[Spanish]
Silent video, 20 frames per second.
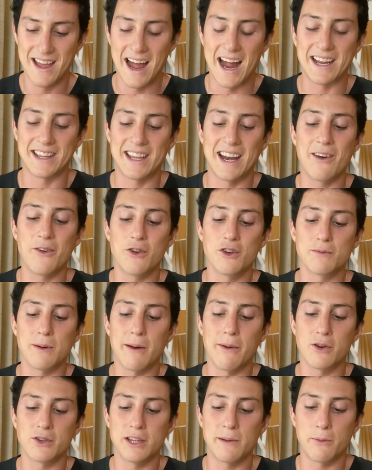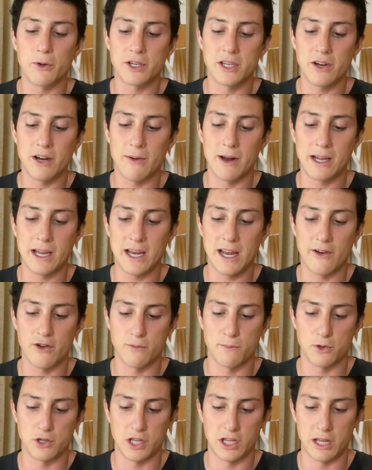A ver, tirando los bárbaros de porción a Valkyria
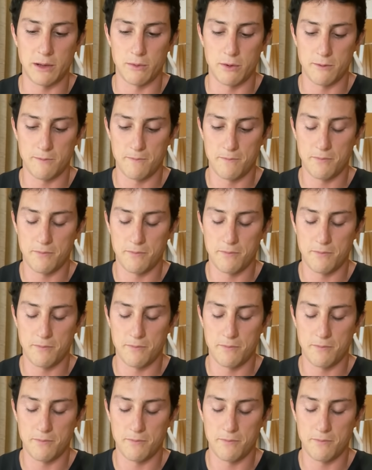no es positivo.